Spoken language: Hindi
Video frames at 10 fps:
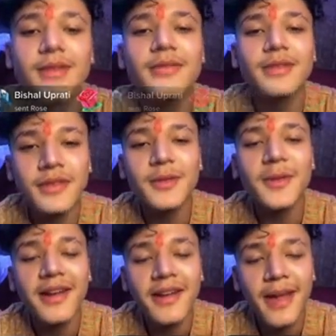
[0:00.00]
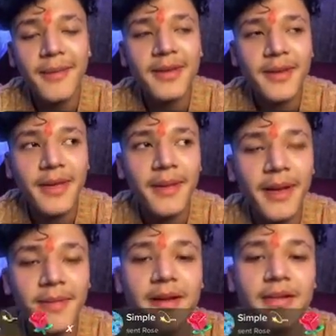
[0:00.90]
तुम सुनो तुम्हारा नाम भी अब नेपाली
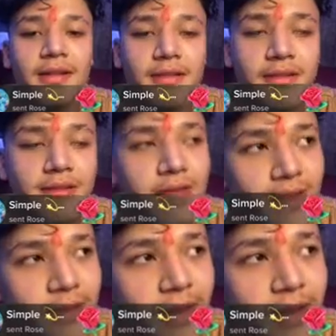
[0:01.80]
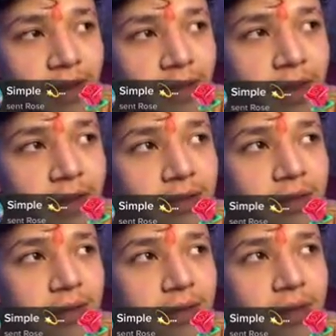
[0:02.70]
में रखो तुम्हारा नाम रखो
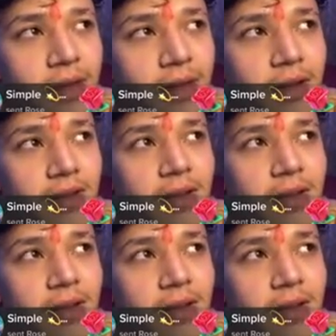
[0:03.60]
माया